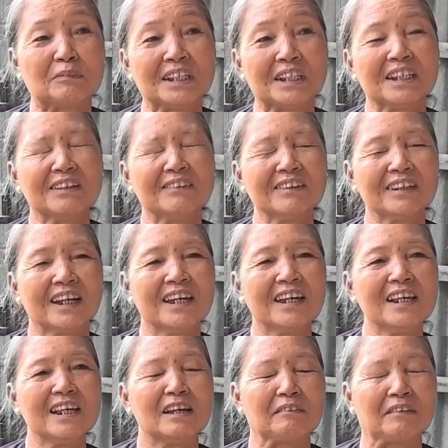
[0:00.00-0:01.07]
bà chỉ nói cái
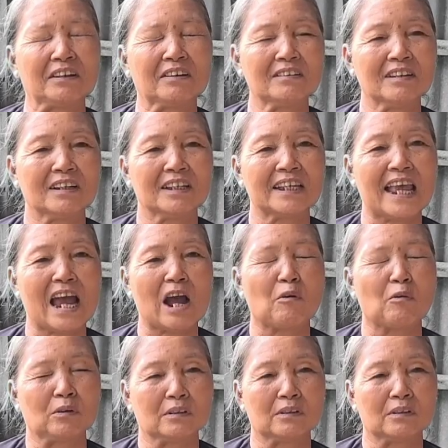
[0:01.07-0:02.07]
ý là bà nói là giàu